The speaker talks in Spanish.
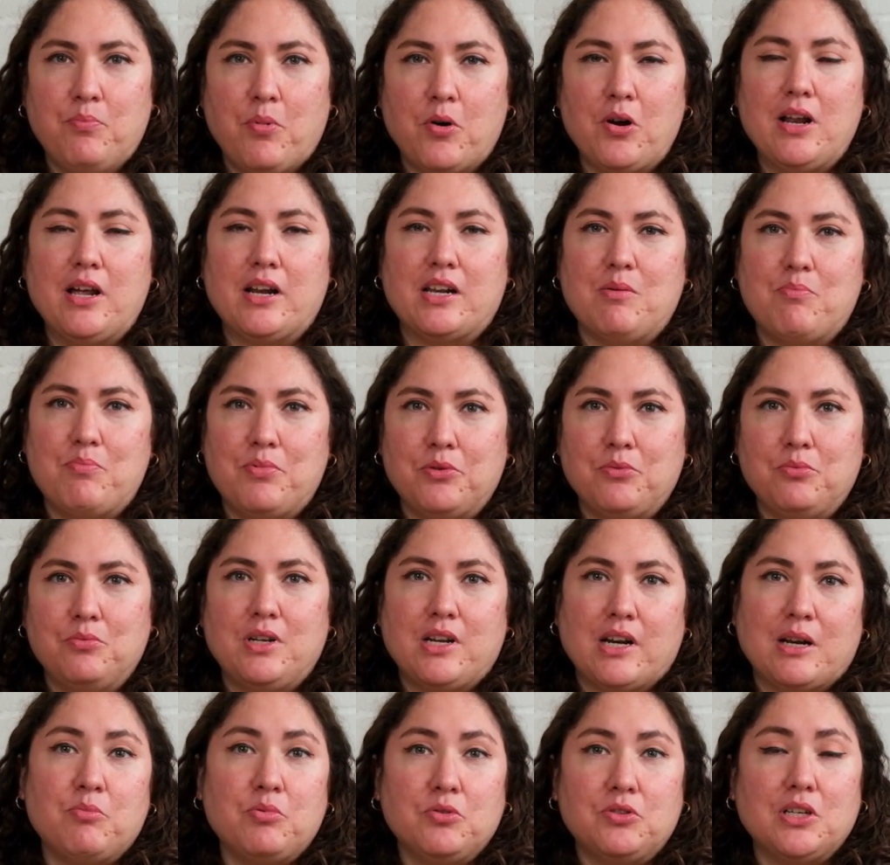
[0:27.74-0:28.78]
por la
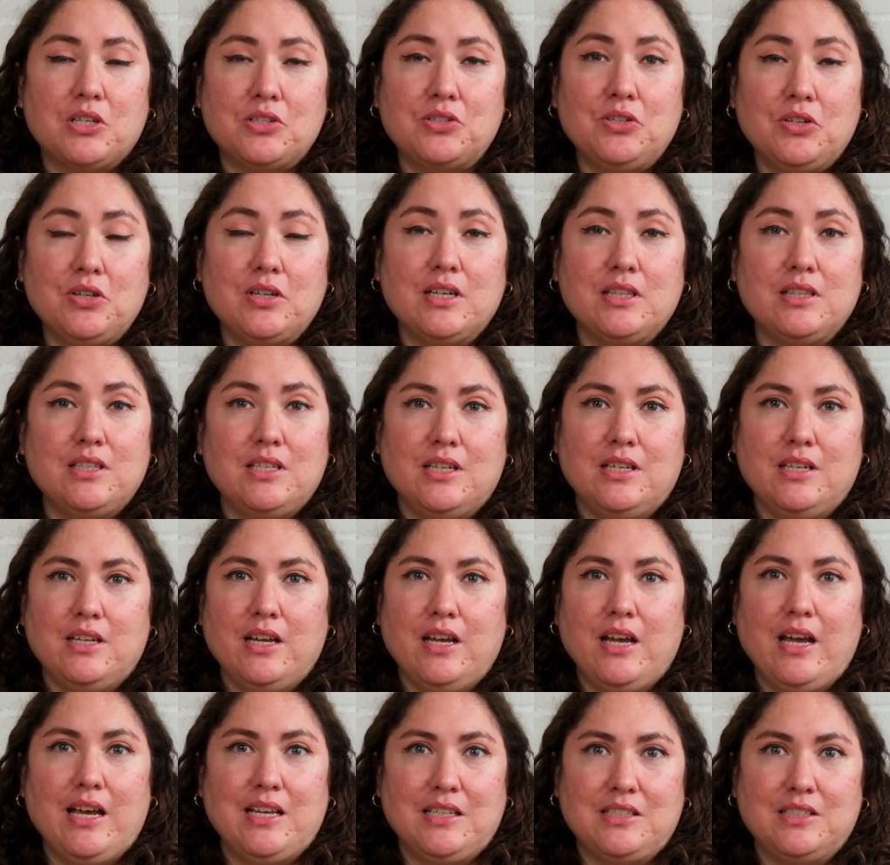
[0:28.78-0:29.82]
reputación que
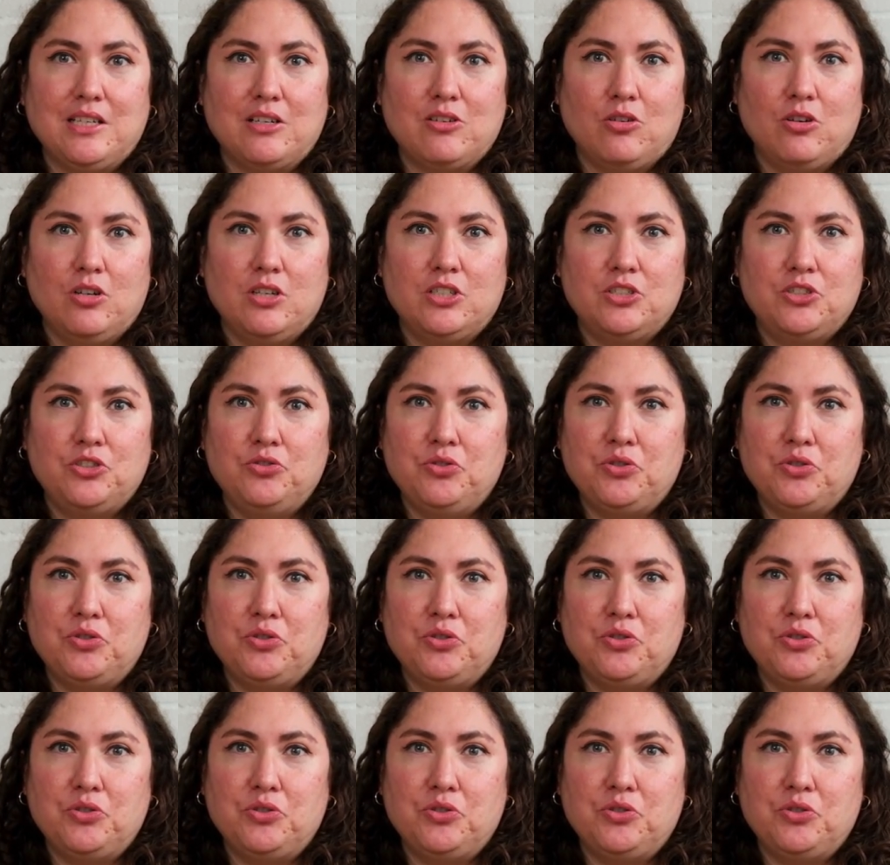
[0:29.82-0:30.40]
tiene este college.